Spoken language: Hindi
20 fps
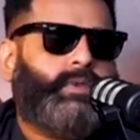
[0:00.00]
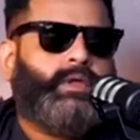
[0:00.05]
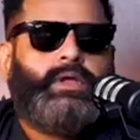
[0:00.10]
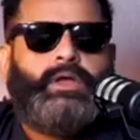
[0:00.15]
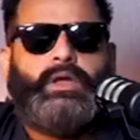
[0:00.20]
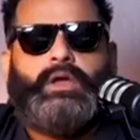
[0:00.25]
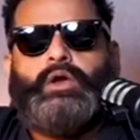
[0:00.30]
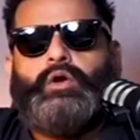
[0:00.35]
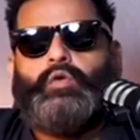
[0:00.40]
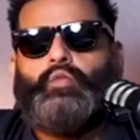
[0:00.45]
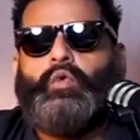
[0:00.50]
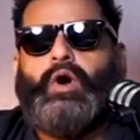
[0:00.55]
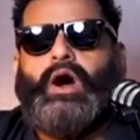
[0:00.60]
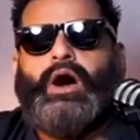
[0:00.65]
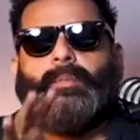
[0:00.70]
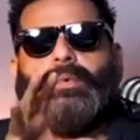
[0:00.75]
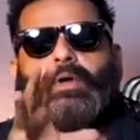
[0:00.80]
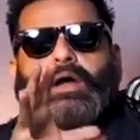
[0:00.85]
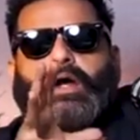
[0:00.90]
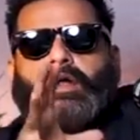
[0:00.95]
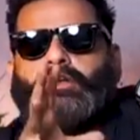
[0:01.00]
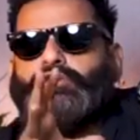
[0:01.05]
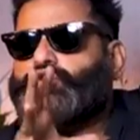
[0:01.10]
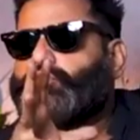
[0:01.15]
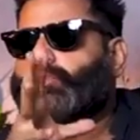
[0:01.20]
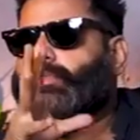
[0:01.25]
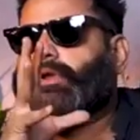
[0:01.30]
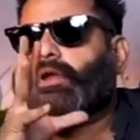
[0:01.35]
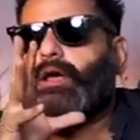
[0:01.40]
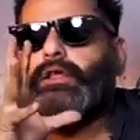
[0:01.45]
ठीक है वहाँ पे हर
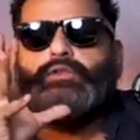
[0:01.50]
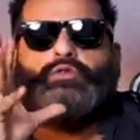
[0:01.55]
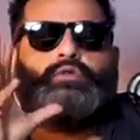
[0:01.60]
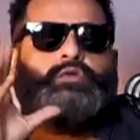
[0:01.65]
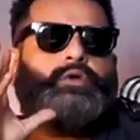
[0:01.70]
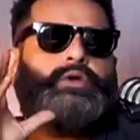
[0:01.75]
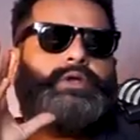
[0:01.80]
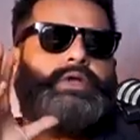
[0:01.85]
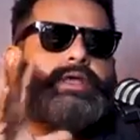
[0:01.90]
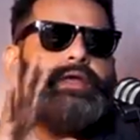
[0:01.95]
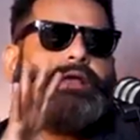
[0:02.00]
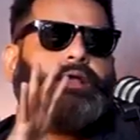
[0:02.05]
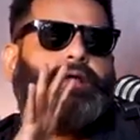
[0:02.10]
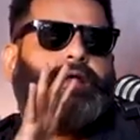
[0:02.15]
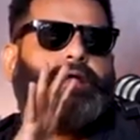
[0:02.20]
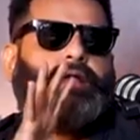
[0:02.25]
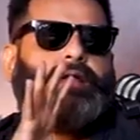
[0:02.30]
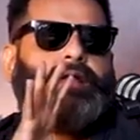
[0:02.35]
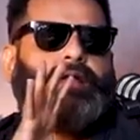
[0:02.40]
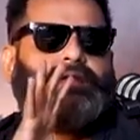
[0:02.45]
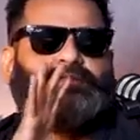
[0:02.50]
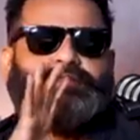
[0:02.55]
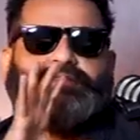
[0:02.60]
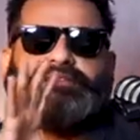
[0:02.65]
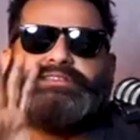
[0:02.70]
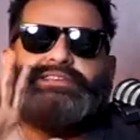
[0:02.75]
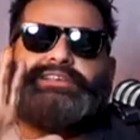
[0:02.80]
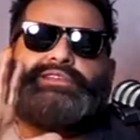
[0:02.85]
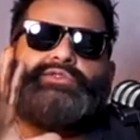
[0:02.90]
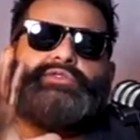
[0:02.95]
जुमेरात को एक ऐसा
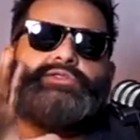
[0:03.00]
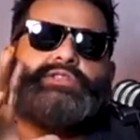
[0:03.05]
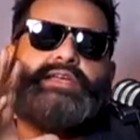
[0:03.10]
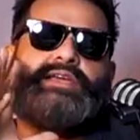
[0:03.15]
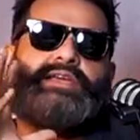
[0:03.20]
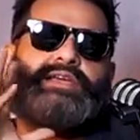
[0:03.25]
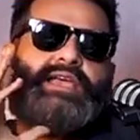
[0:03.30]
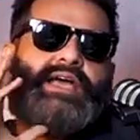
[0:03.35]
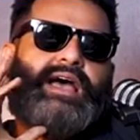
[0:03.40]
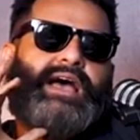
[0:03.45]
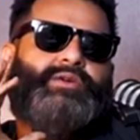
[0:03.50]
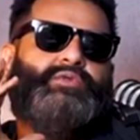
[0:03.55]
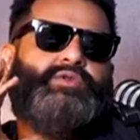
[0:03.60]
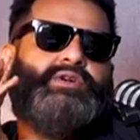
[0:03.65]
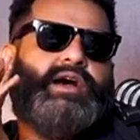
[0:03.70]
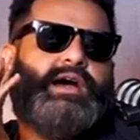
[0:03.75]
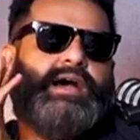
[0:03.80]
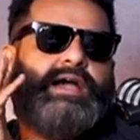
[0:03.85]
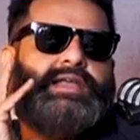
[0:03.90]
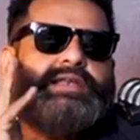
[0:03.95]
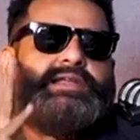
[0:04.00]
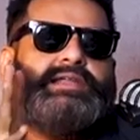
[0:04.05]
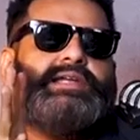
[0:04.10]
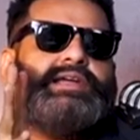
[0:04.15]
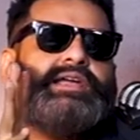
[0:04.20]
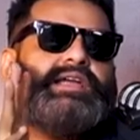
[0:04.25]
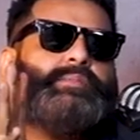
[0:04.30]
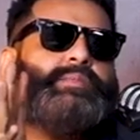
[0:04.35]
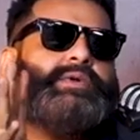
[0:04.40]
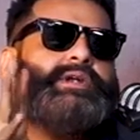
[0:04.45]
सीन होता है कि आई वुड हाईली
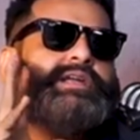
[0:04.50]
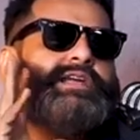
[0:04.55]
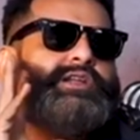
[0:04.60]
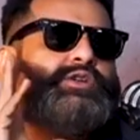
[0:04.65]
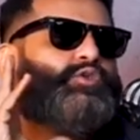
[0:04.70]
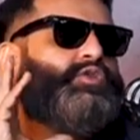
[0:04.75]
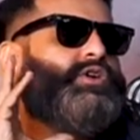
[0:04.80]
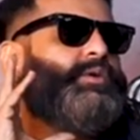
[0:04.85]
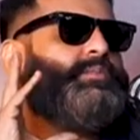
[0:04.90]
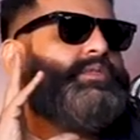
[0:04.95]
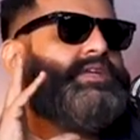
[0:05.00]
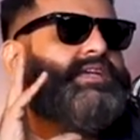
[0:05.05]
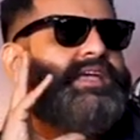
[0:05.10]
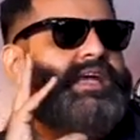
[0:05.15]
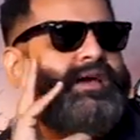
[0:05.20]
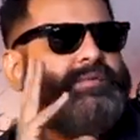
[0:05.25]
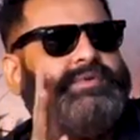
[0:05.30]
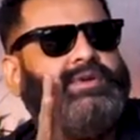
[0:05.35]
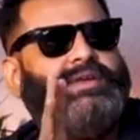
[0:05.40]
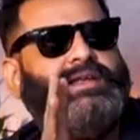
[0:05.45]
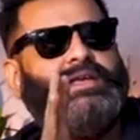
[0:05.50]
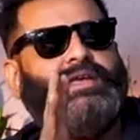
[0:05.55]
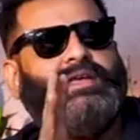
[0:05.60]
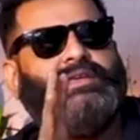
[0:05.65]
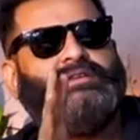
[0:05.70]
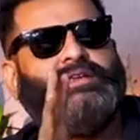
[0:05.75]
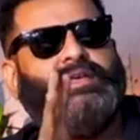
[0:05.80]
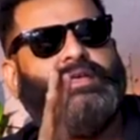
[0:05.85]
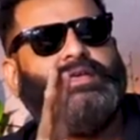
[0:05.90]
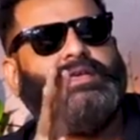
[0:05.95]
रिकमेंड कि लोग अपने कैमरे
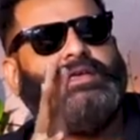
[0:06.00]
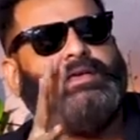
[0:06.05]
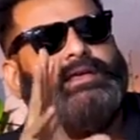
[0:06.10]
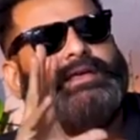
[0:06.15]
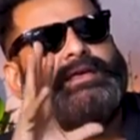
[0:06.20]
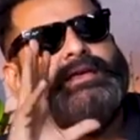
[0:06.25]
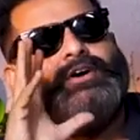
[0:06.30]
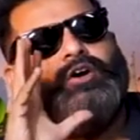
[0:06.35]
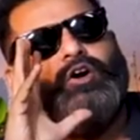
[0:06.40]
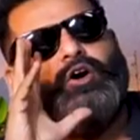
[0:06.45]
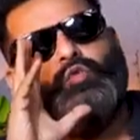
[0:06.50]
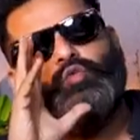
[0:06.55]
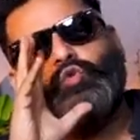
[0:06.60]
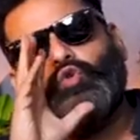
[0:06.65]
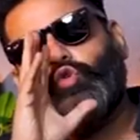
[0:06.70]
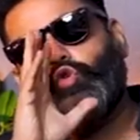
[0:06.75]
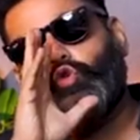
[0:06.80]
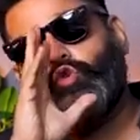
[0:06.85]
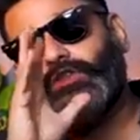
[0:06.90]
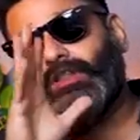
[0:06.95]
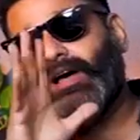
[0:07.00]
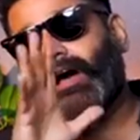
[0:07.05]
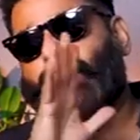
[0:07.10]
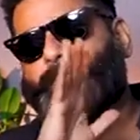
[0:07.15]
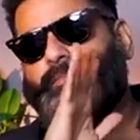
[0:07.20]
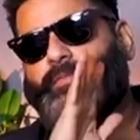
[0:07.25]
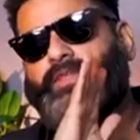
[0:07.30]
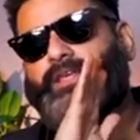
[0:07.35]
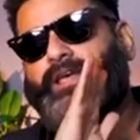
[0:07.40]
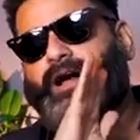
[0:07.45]
लेके जाएं और वो खुद
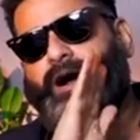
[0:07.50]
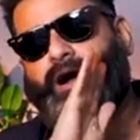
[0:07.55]
अपनी